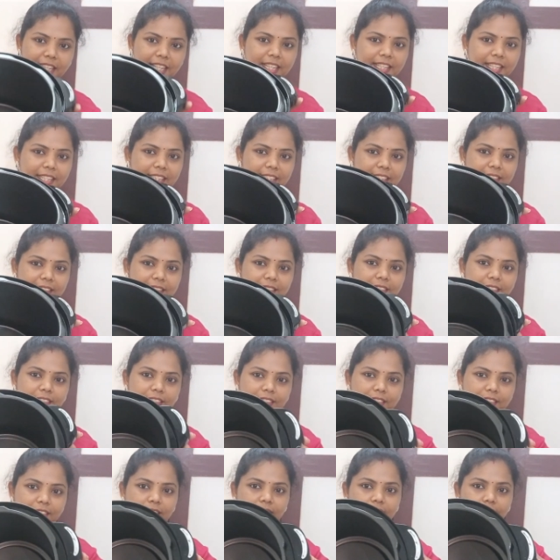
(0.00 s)
தான் இருக்குது
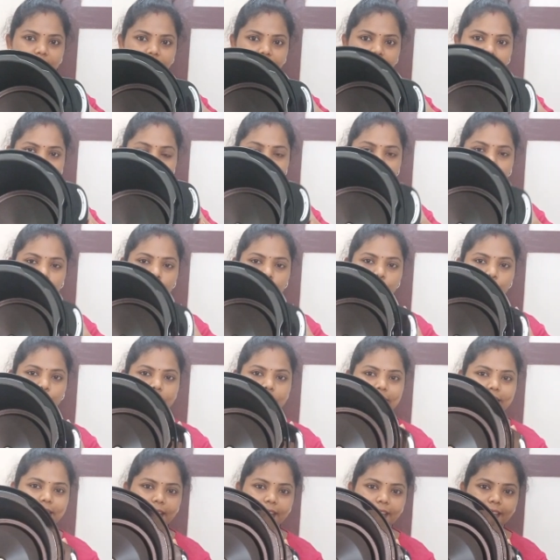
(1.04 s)
இதோட
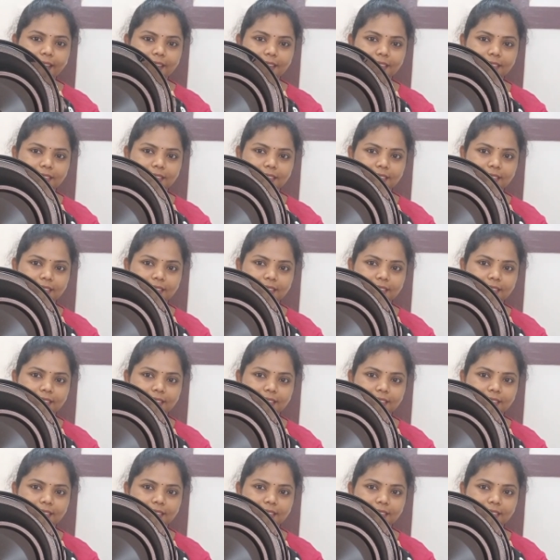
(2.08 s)
உள் சைடு